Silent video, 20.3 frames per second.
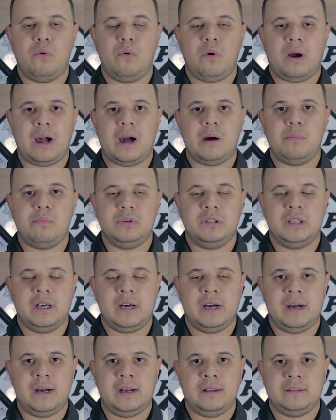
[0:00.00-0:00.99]
o cabo
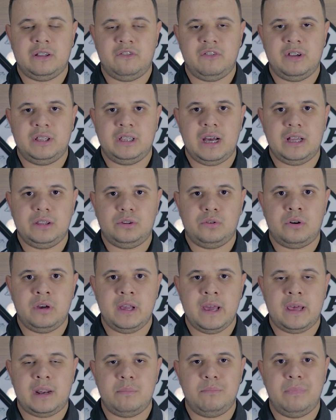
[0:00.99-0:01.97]
da, da Venator
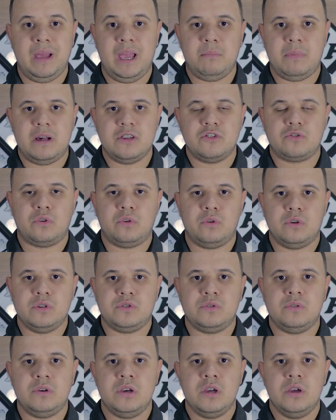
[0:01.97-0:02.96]
era bem mais
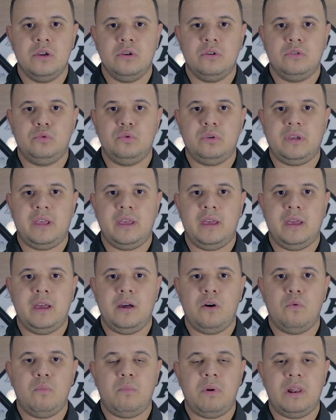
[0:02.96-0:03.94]
grosso do
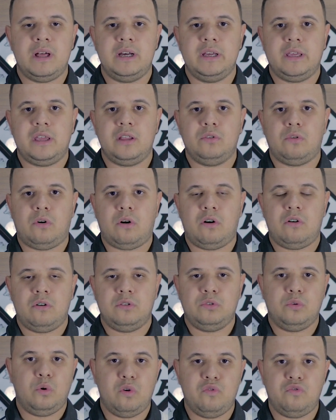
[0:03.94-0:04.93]
que o blank
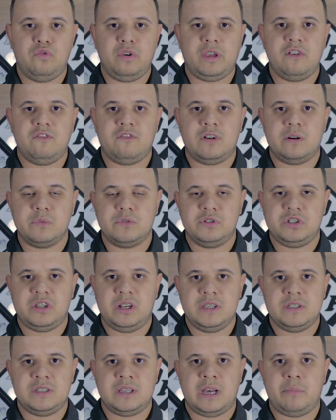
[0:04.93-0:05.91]
no, novo que vamos
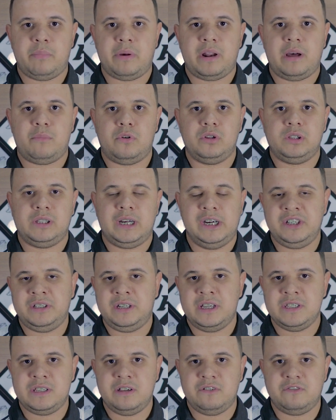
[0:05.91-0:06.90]
utilizar para a montagem
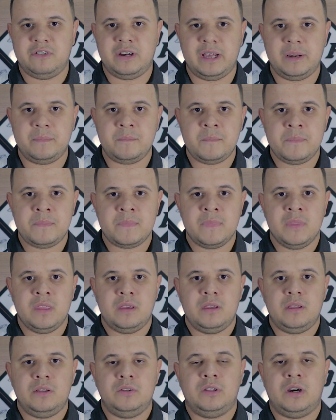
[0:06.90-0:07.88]
dessa vara.
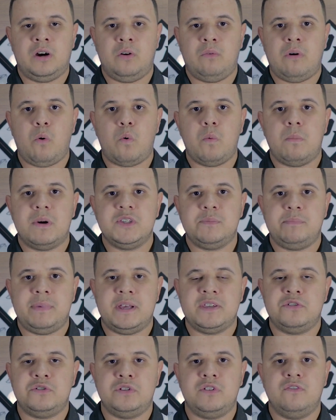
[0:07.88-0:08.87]
Então, algumas
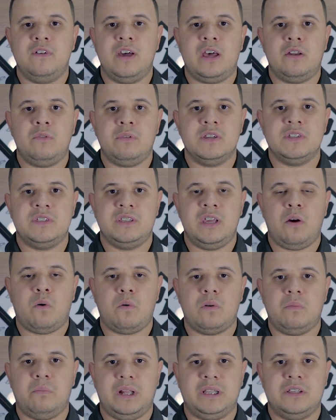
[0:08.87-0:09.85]
peças tiveram que ser
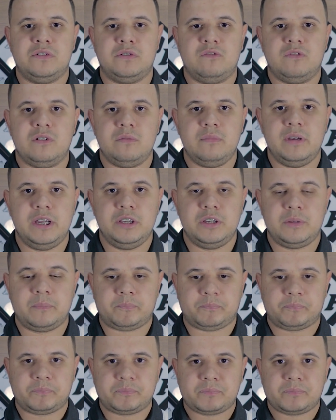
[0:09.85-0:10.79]
compradas novamente.